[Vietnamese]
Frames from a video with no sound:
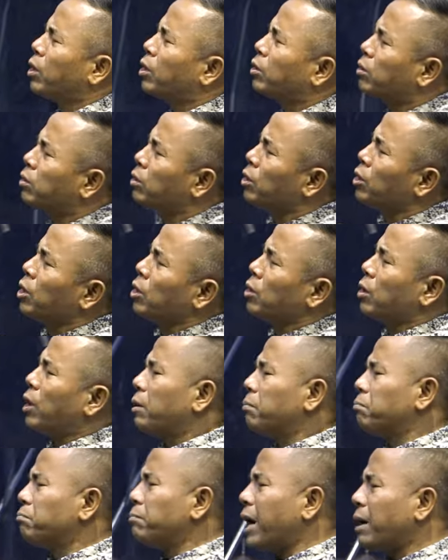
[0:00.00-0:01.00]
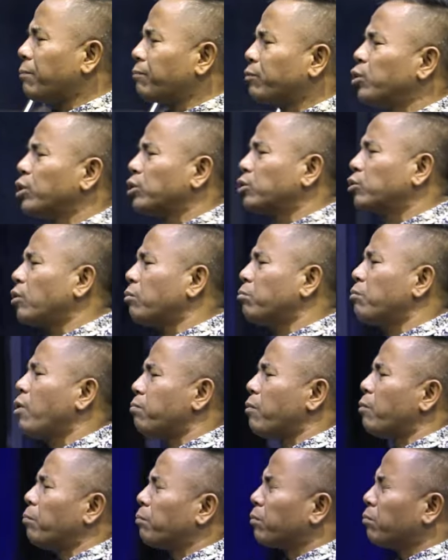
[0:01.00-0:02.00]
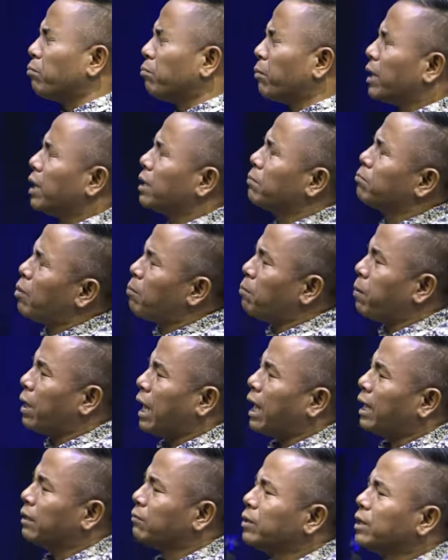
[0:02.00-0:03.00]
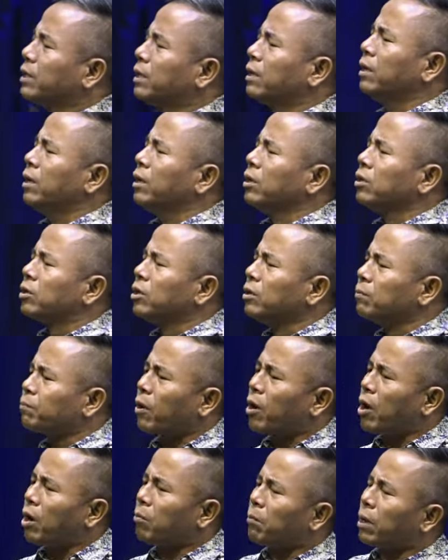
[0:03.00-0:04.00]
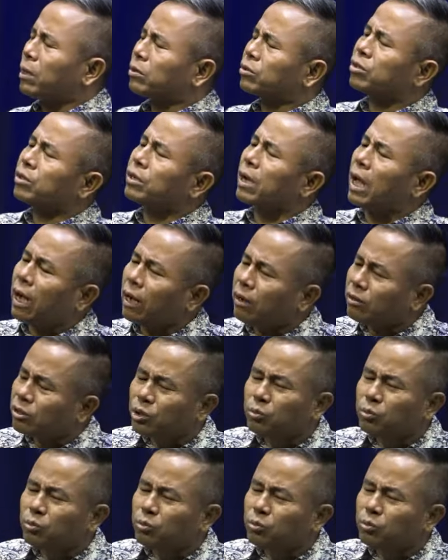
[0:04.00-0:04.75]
phơ bắp phơ túc bọc bầm mình anh bầm plai như cứ prong bàn đa